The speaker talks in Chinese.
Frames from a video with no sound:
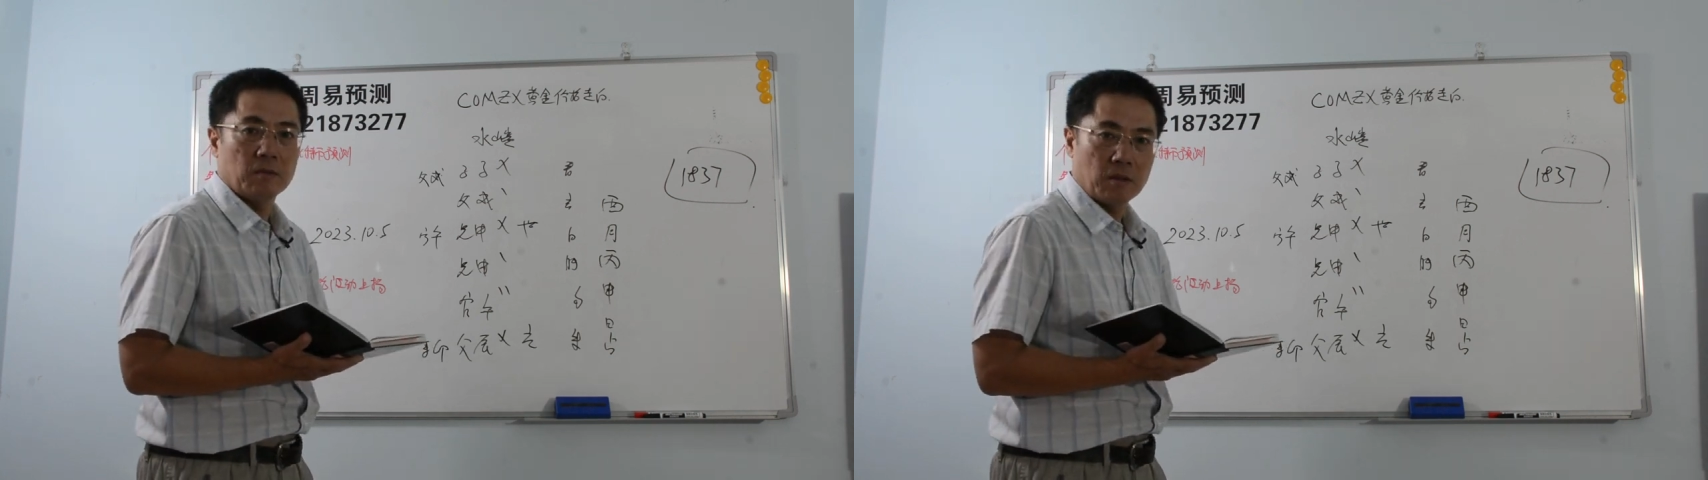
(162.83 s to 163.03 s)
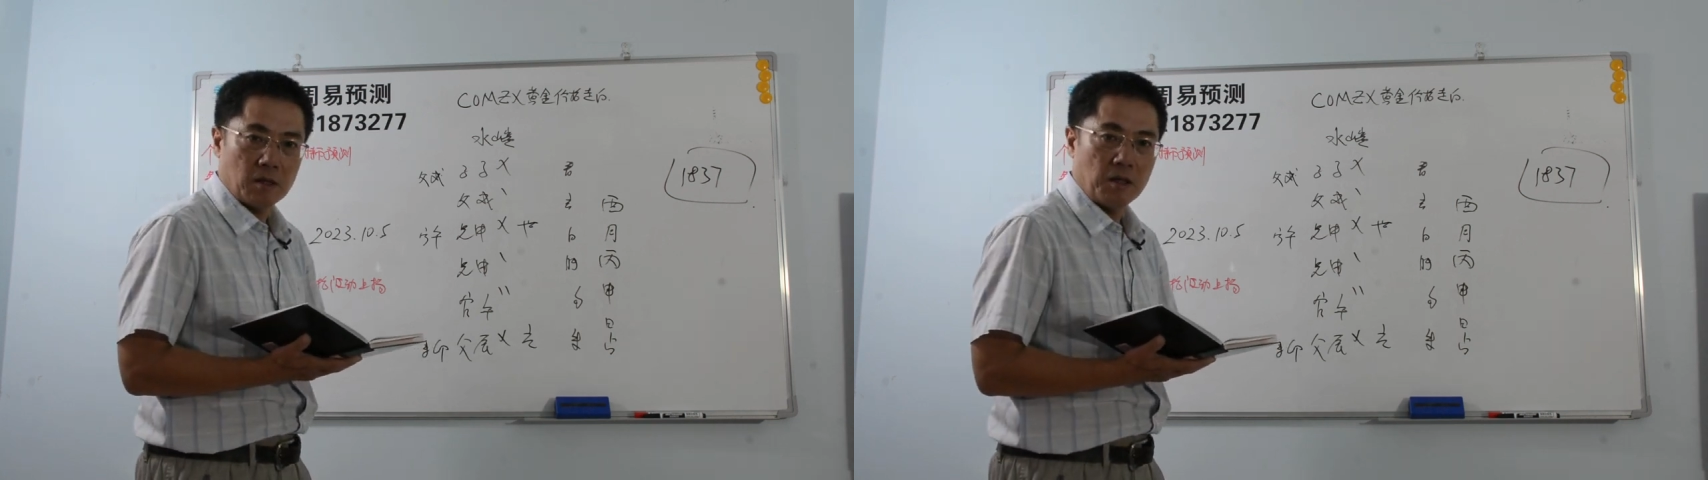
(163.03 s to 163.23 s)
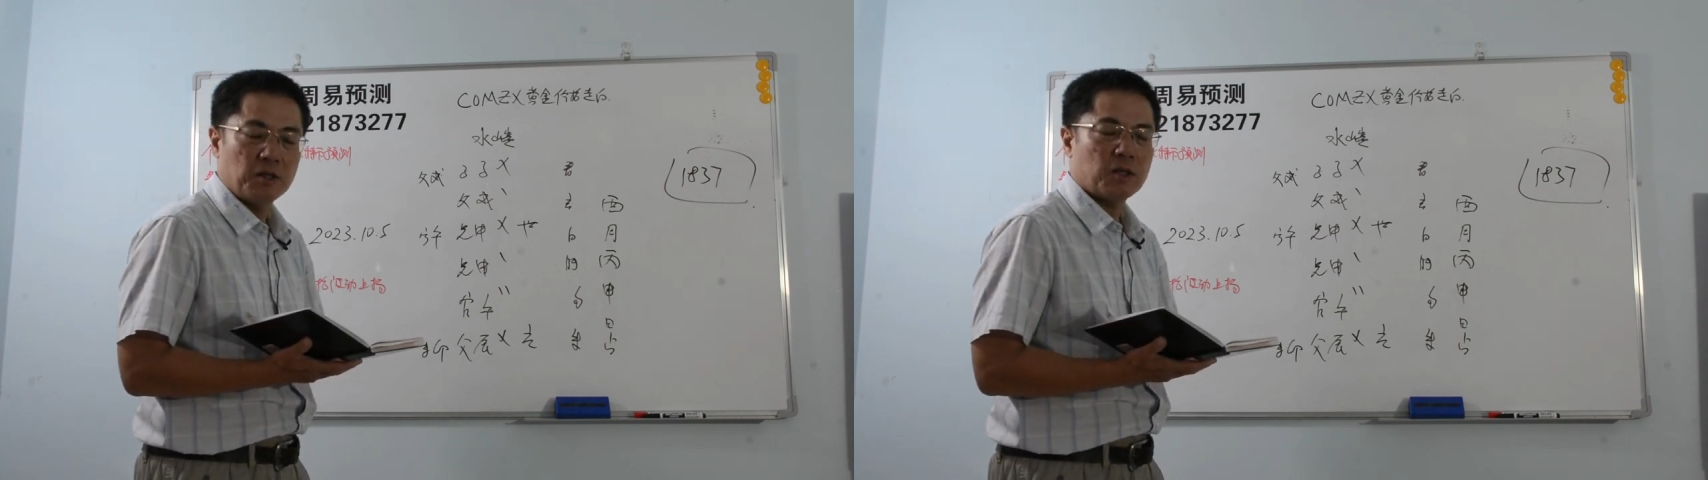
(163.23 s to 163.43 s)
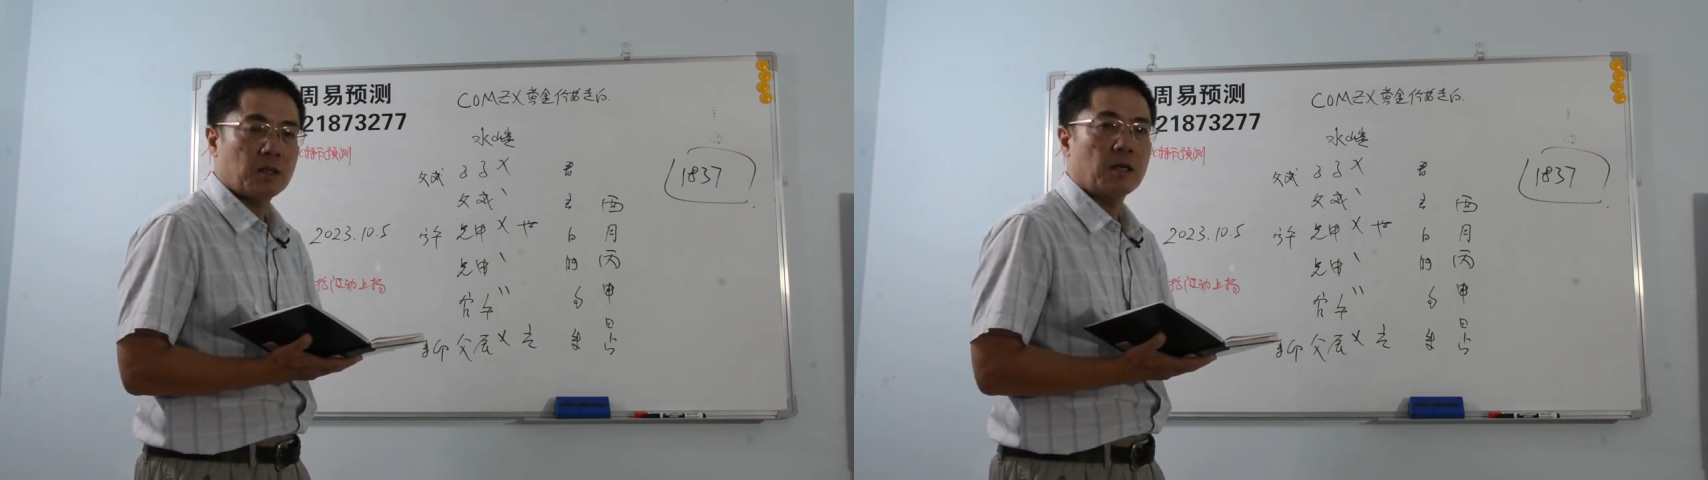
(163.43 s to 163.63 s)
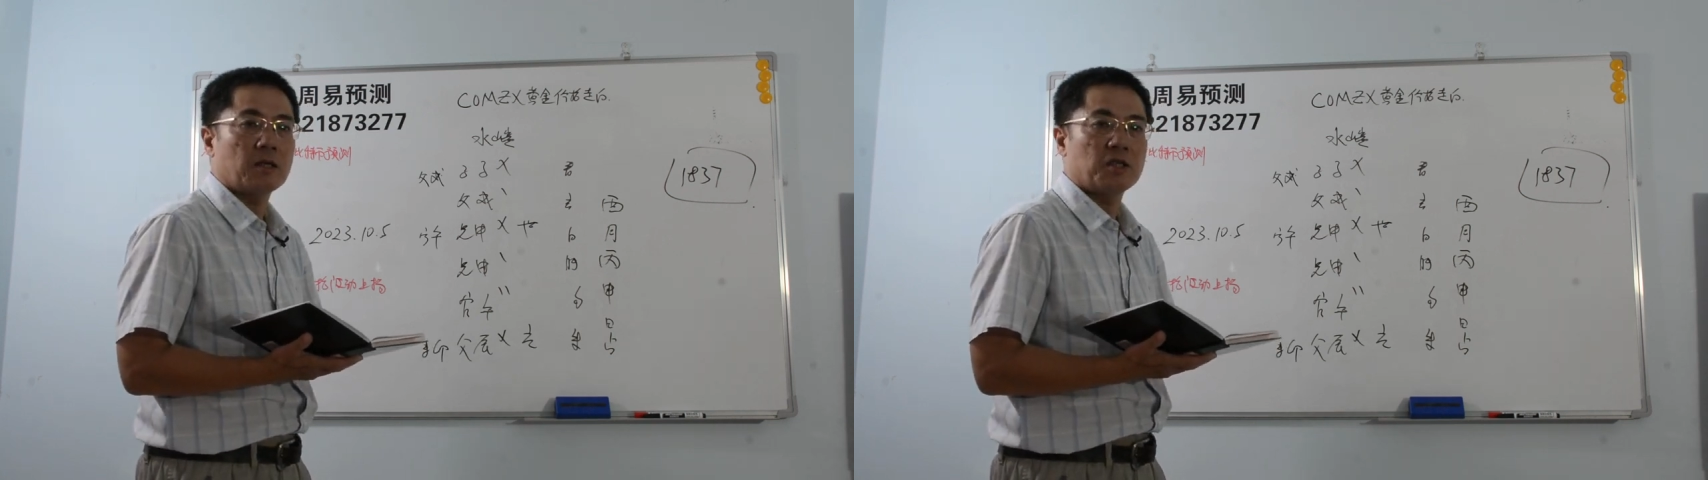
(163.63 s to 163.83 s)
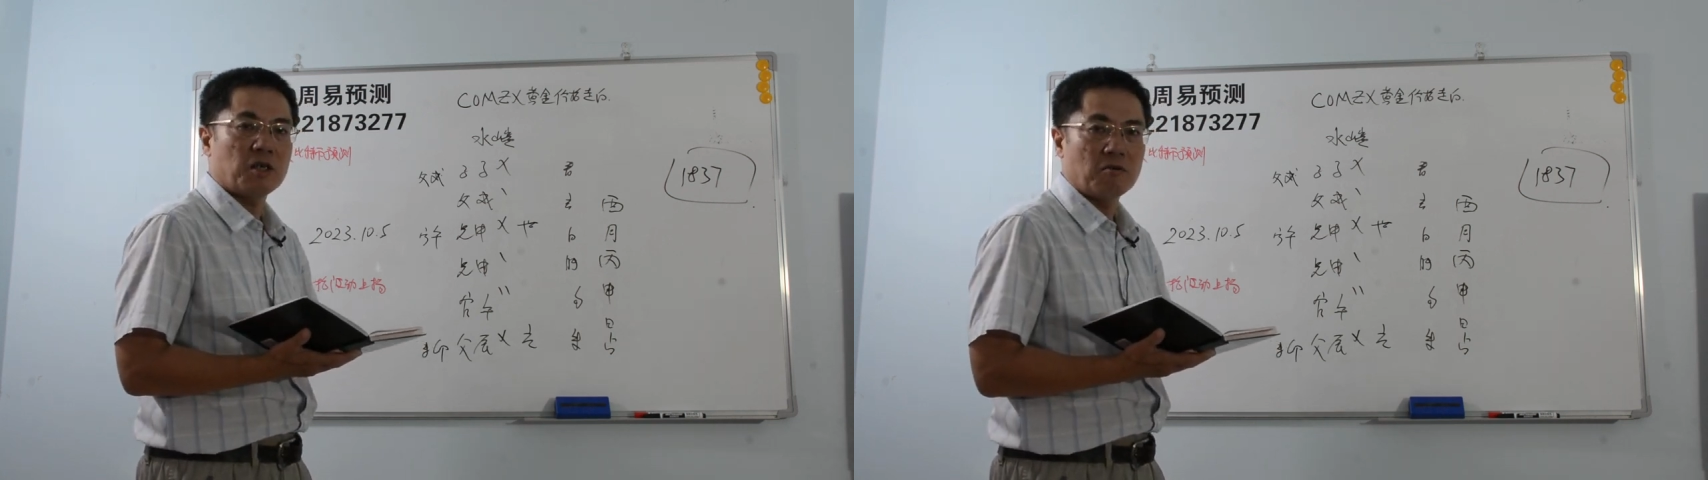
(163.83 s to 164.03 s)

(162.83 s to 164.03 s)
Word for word: 可以适当的进